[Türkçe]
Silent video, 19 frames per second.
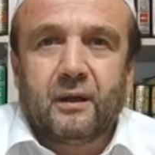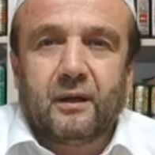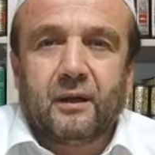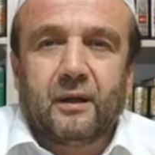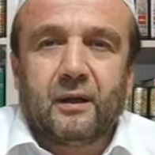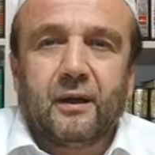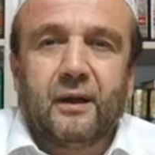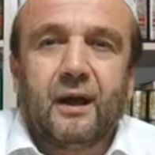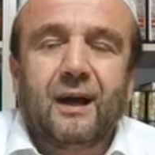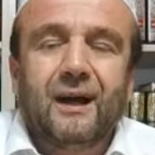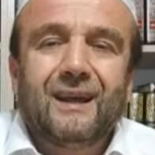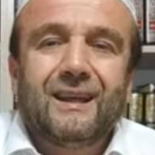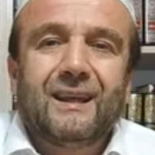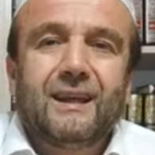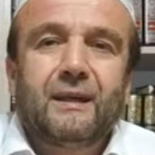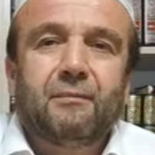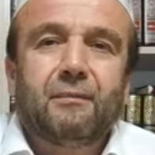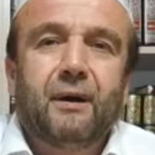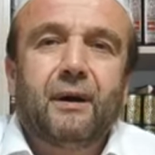Riya
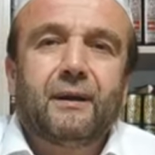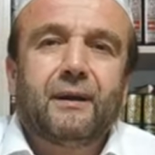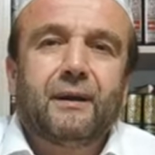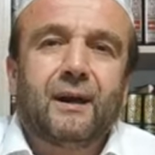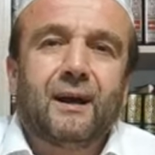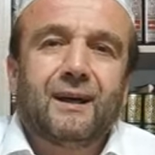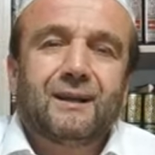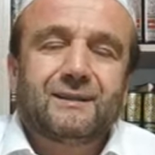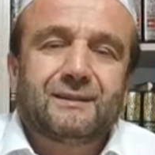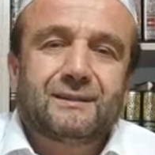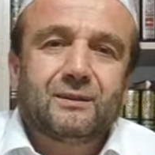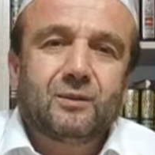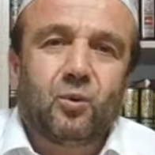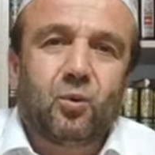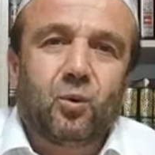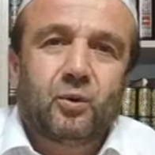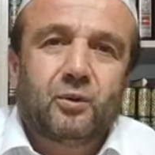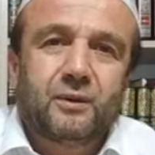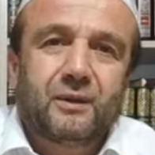imanın aslını
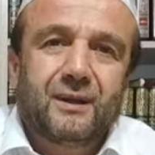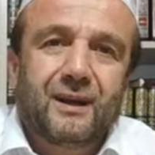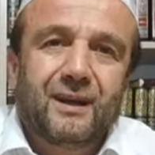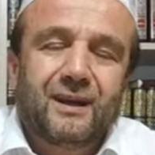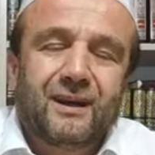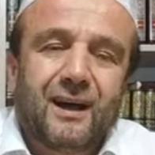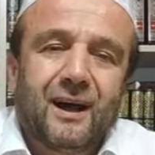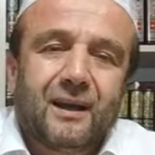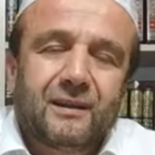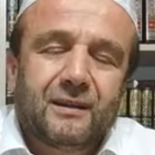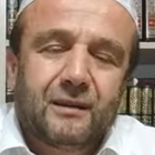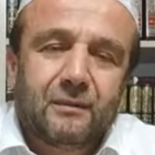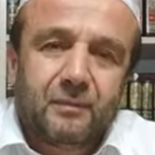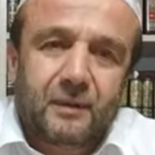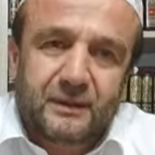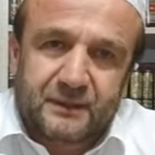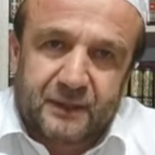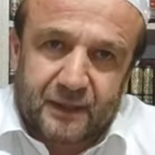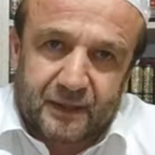ortadan
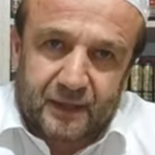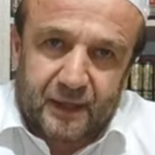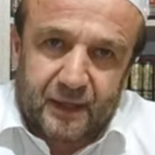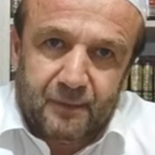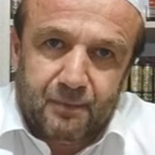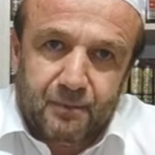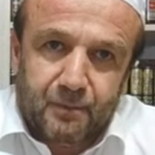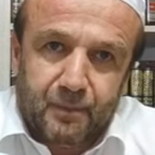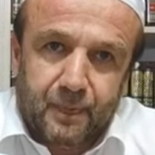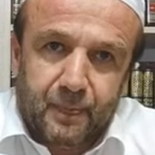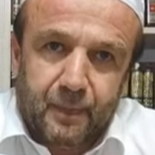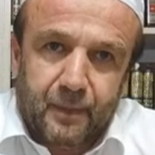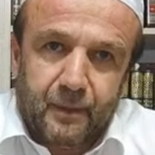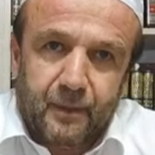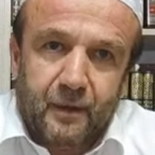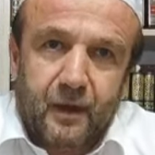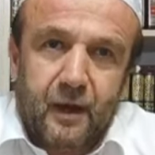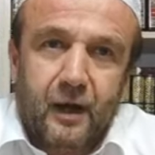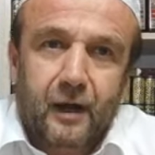kaldırmasa da
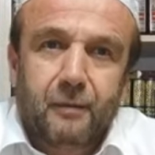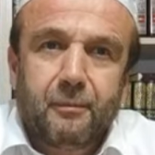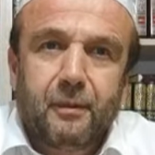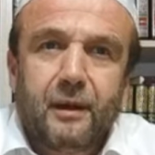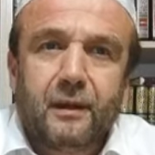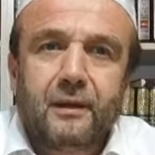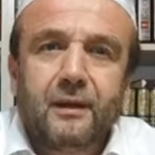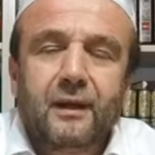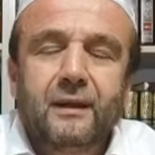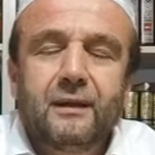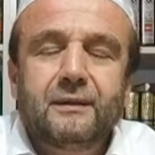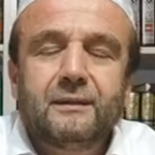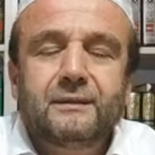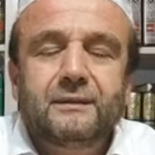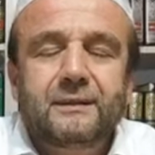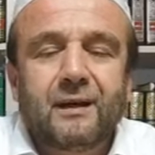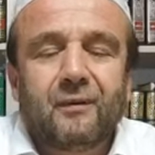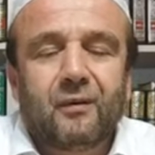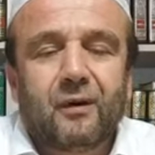amellerin
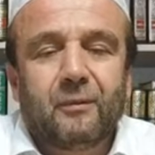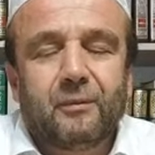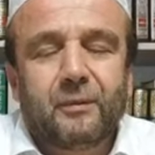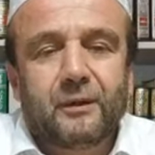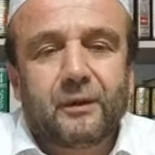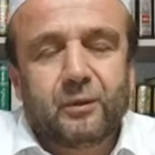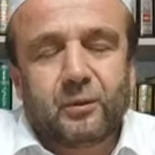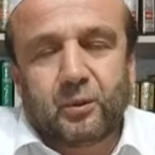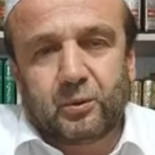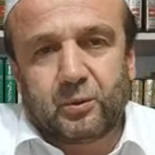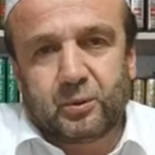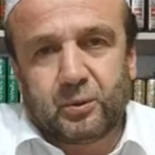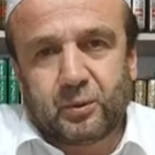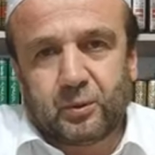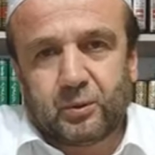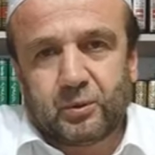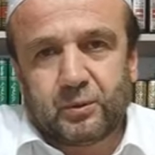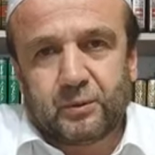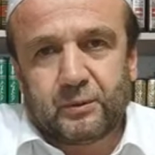sevabını
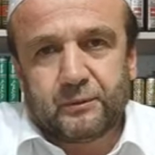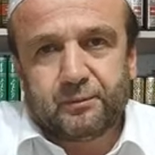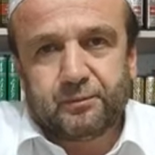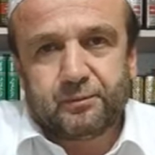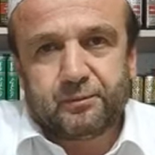götürür.